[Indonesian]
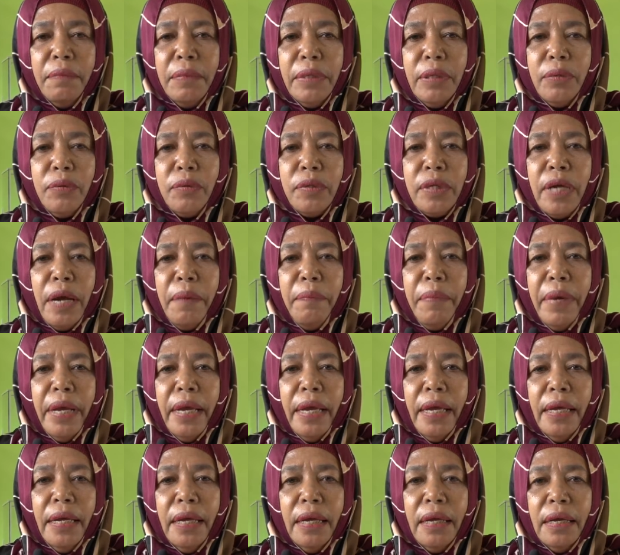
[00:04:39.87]
mengikut
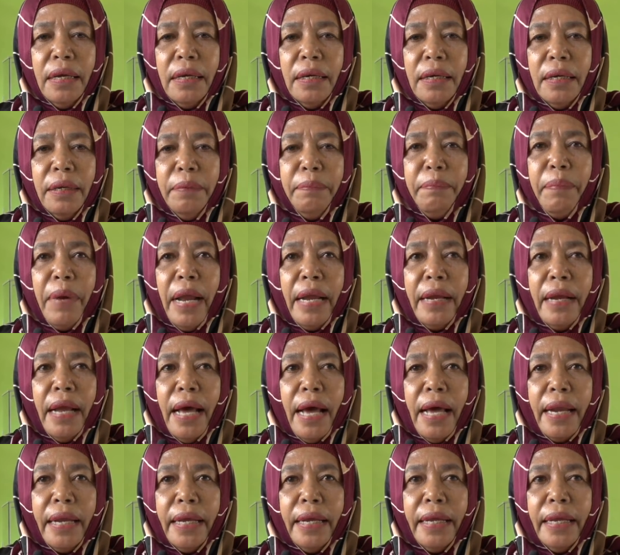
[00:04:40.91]
KB
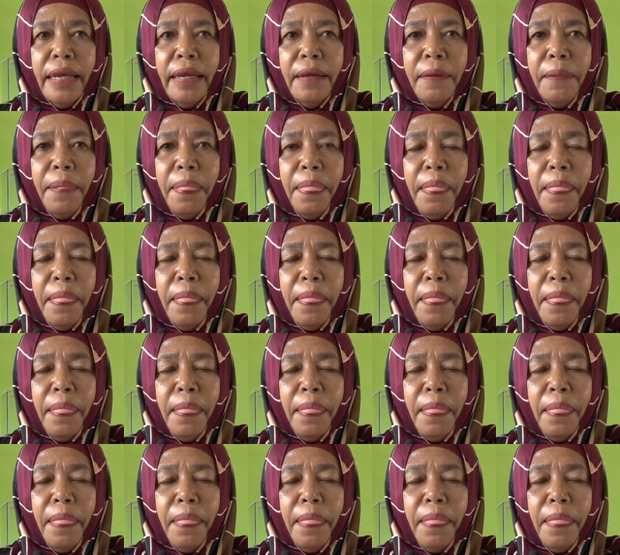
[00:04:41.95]
implan hari ini.